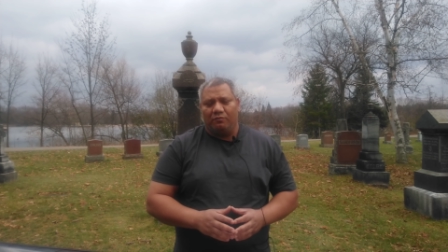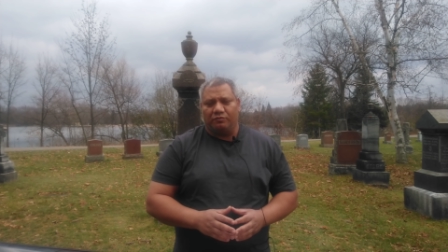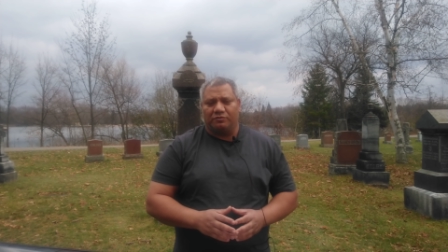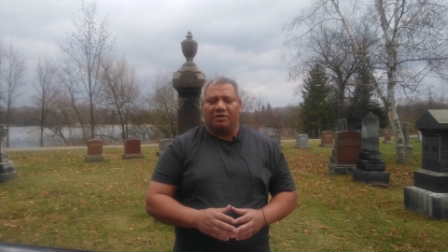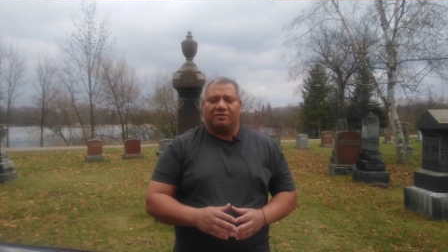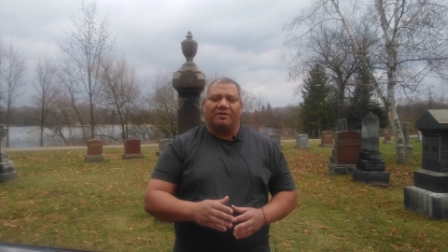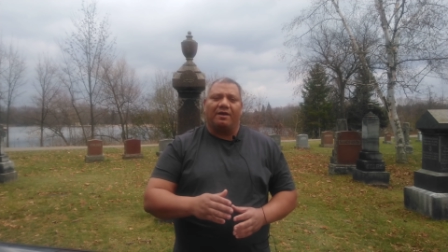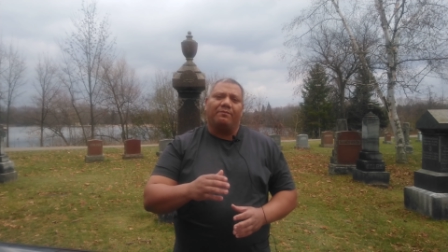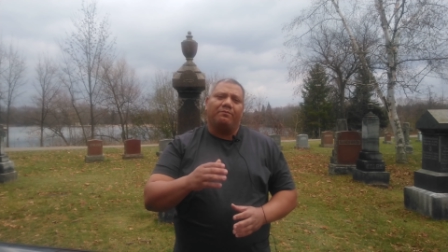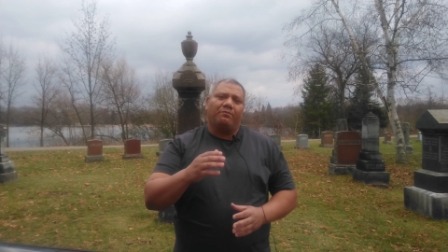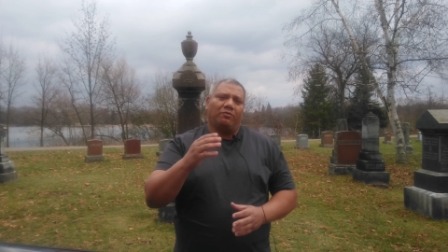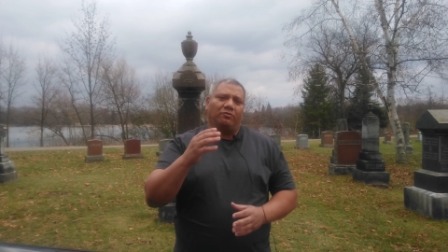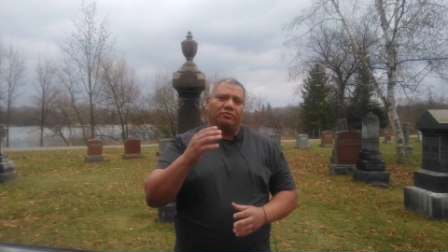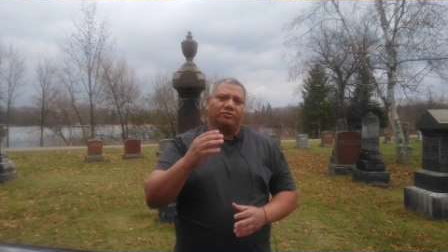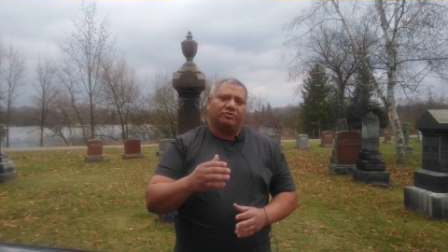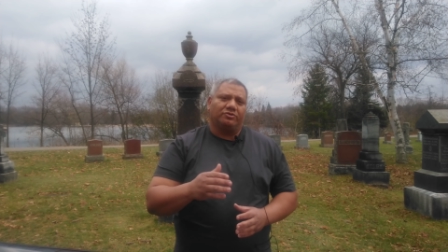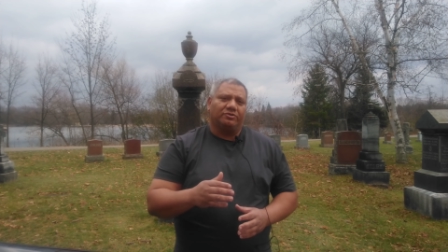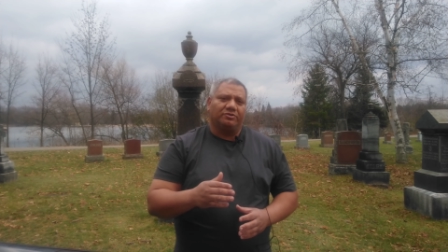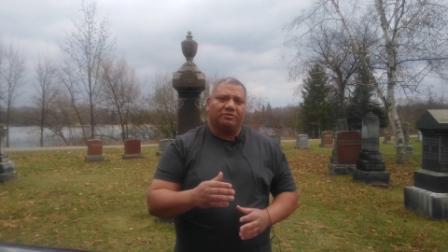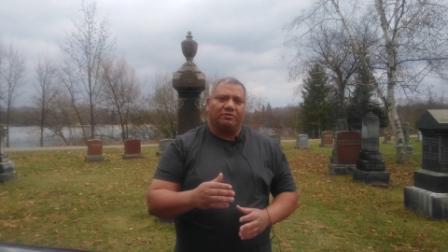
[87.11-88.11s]
وتتبع
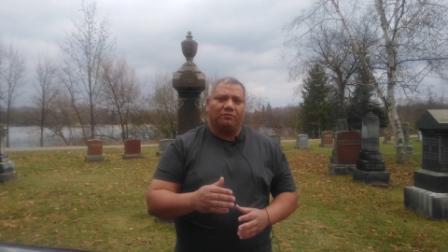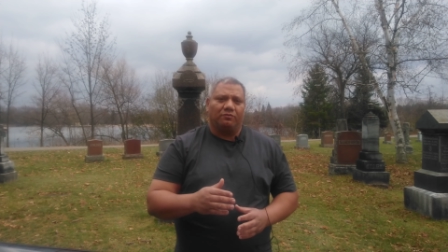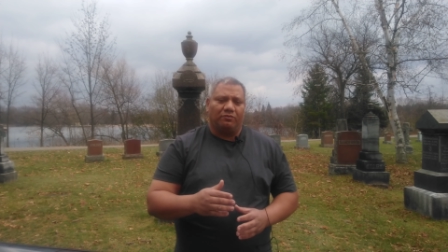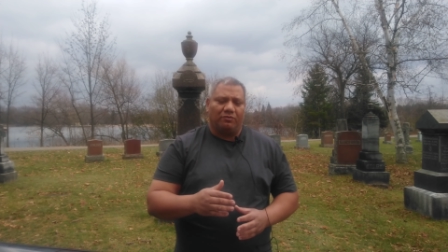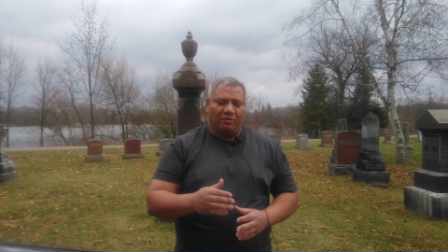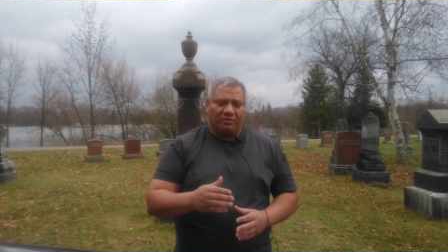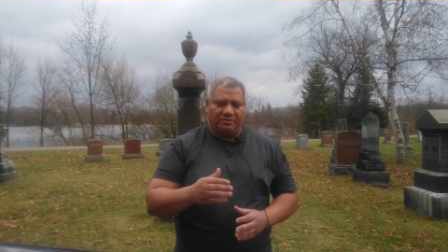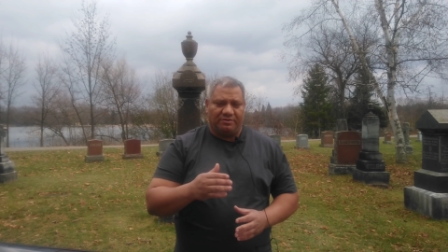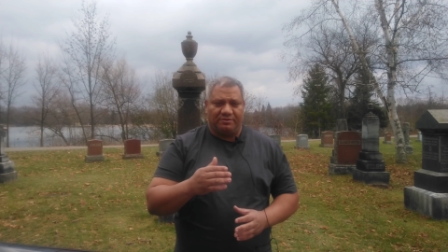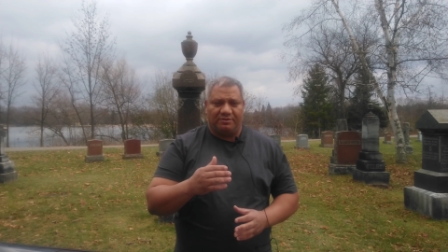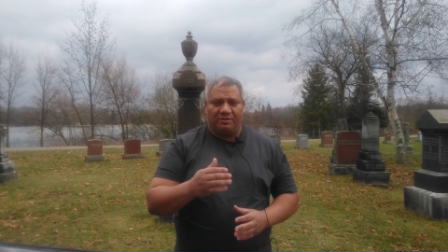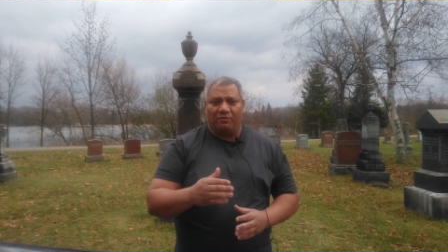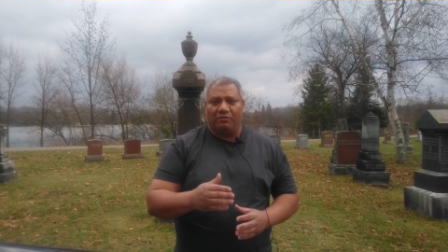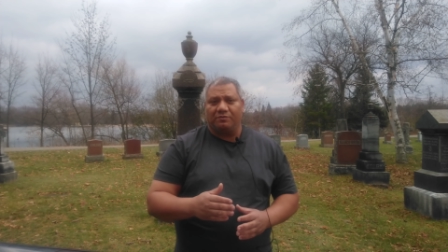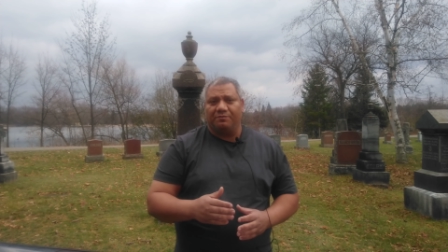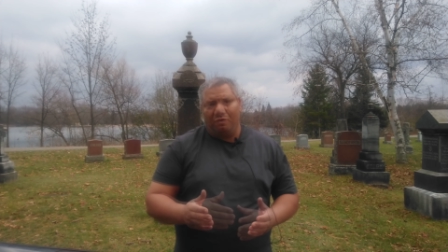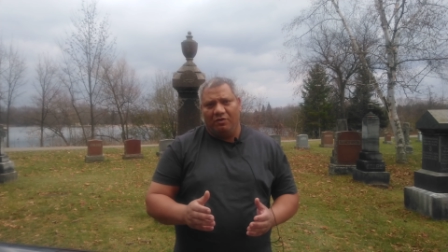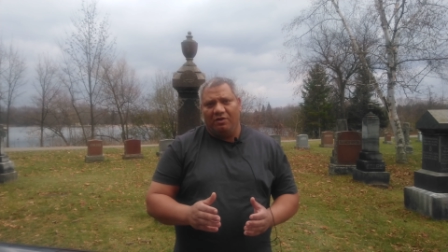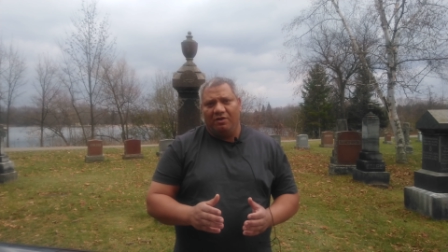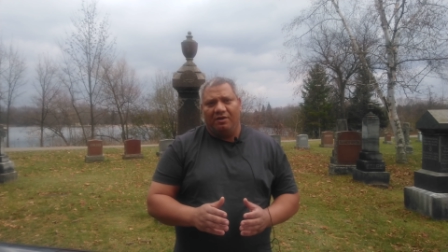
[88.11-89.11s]
الشريط الوراثي دوت